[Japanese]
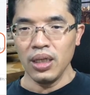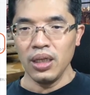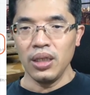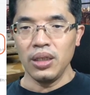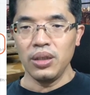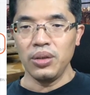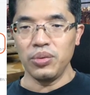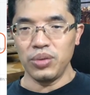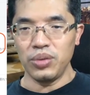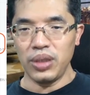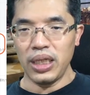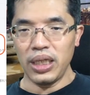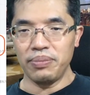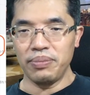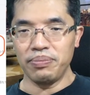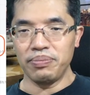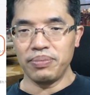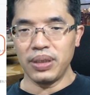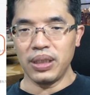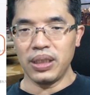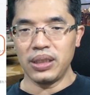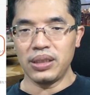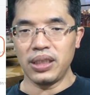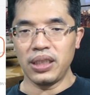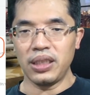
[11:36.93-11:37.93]
ので、
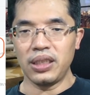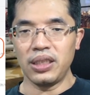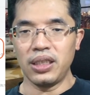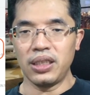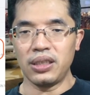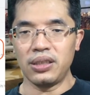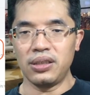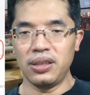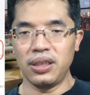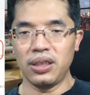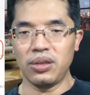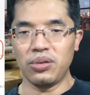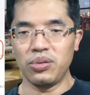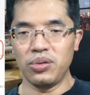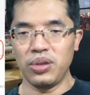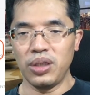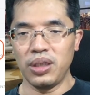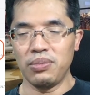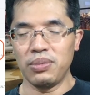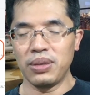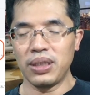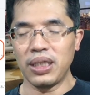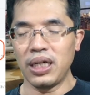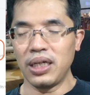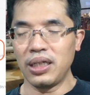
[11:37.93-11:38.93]
えー、ぜひですね、この
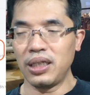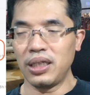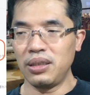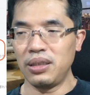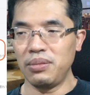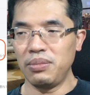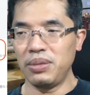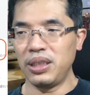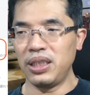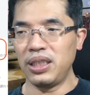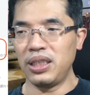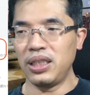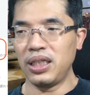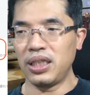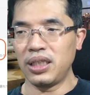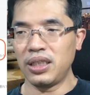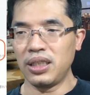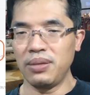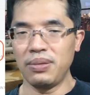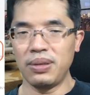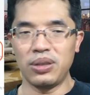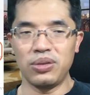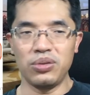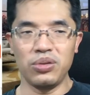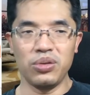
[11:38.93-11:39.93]
辺も考えてみていただけ
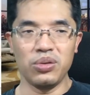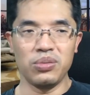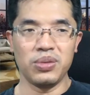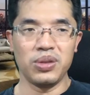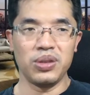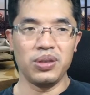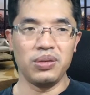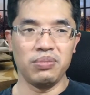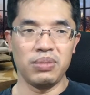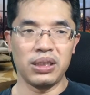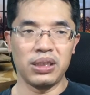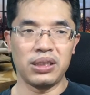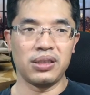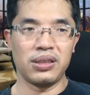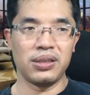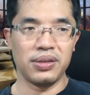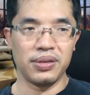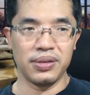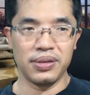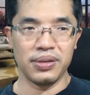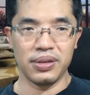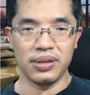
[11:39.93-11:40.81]
ればというふうに思います。